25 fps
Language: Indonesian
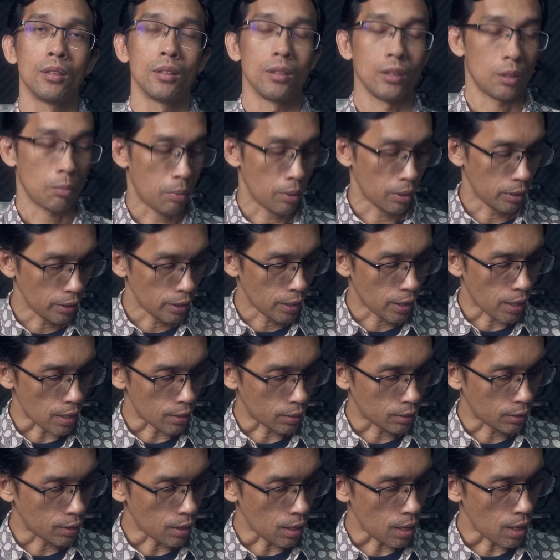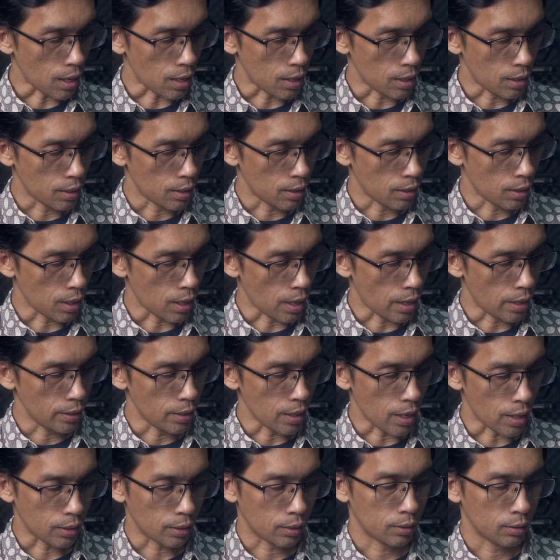Seperti kata
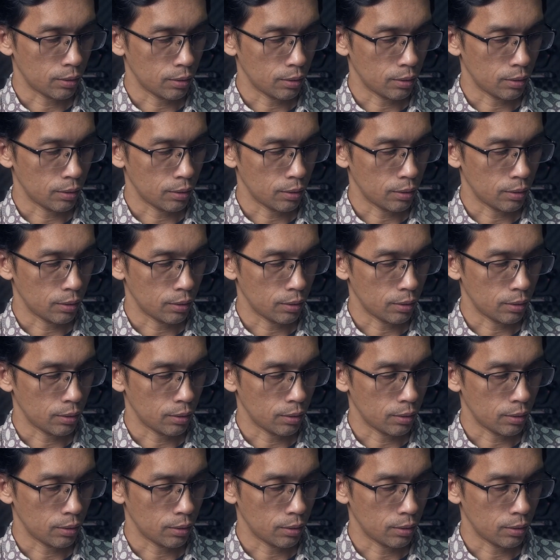ayat